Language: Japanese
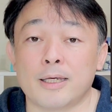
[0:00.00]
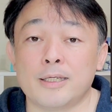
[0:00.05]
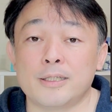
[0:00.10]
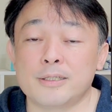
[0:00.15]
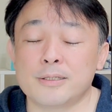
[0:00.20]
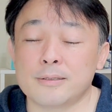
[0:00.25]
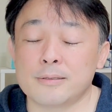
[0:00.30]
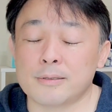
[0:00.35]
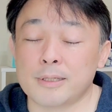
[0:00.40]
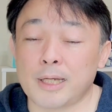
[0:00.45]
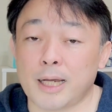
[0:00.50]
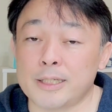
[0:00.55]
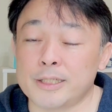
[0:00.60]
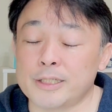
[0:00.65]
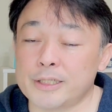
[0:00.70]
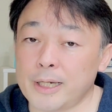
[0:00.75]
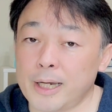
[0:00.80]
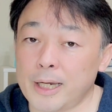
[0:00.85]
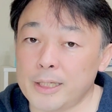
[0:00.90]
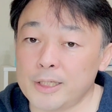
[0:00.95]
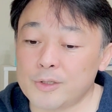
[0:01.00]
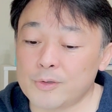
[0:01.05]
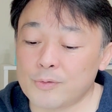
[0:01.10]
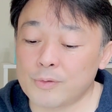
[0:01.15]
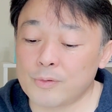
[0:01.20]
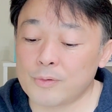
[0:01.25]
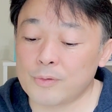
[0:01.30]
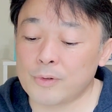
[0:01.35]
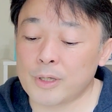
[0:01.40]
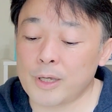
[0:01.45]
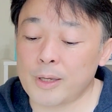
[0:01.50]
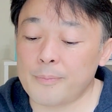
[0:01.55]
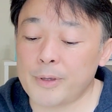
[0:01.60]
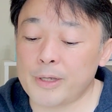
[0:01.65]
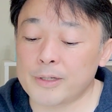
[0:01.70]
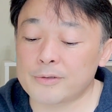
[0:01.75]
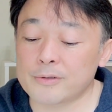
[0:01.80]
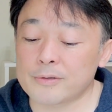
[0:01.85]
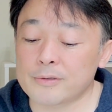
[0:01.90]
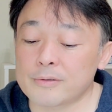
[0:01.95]
一、一概にその減
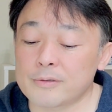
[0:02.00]
免、